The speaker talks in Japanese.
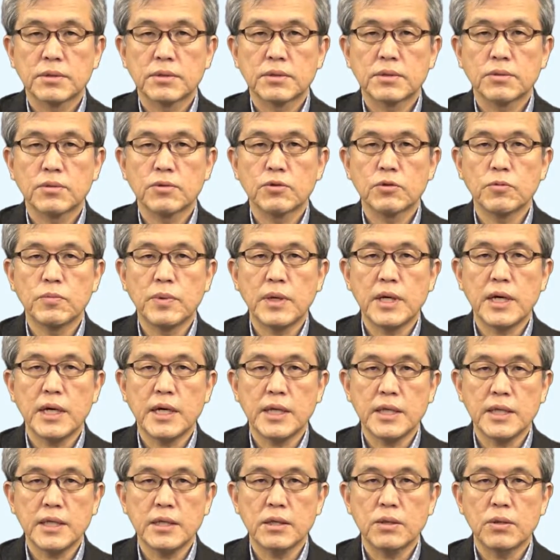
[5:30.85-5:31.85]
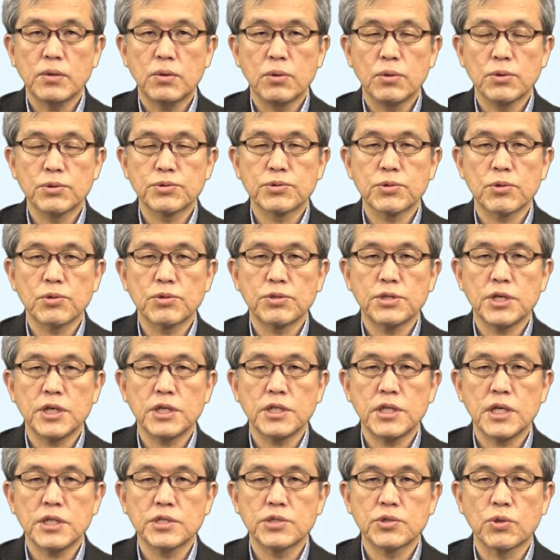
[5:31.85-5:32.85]
この場合法則的
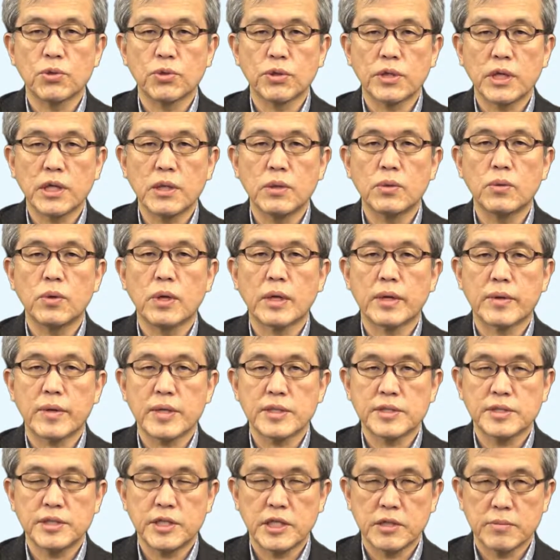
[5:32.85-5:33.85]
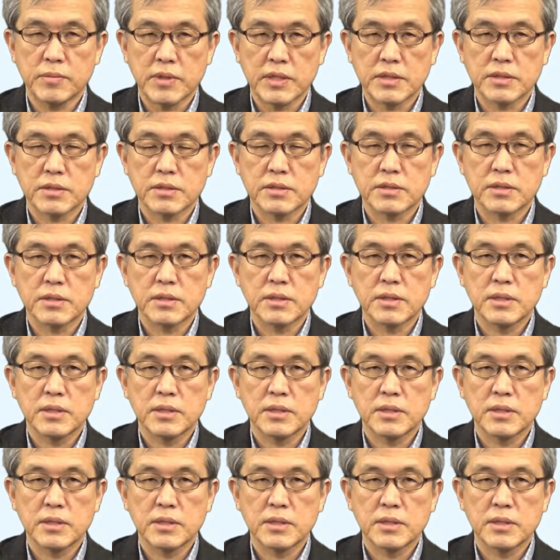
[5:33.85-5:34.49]
な条件を表しています